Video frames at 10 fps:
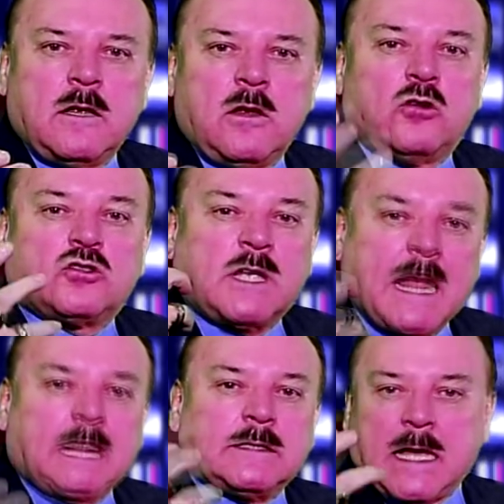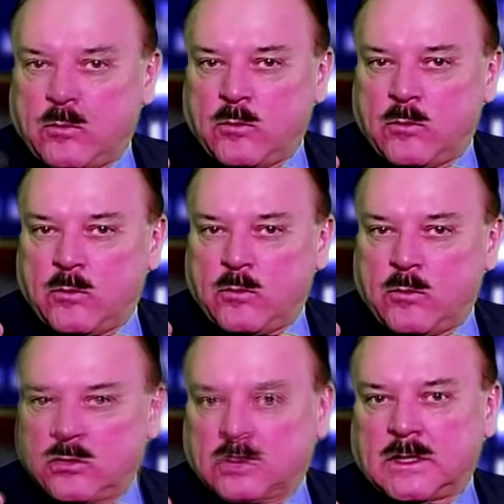los grandes
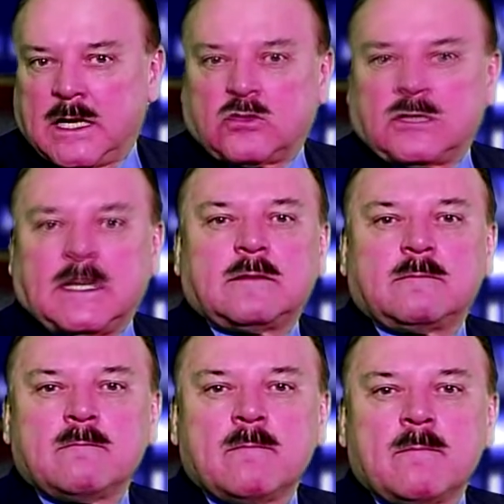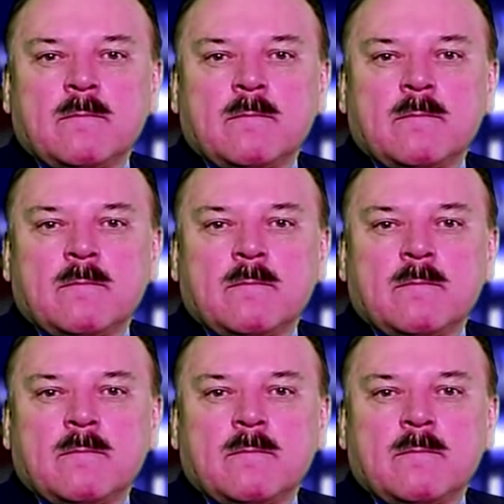cambios de la sociedad.